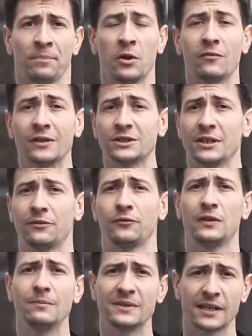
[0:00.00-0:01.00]
No i właśnie
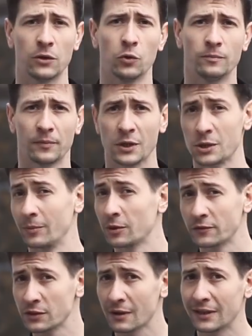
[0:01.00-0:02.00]
w tym celu, żeby
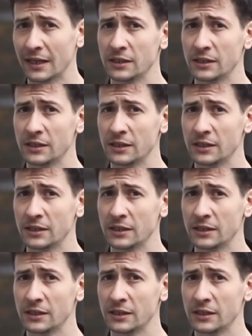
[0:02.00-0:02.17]
to wszystko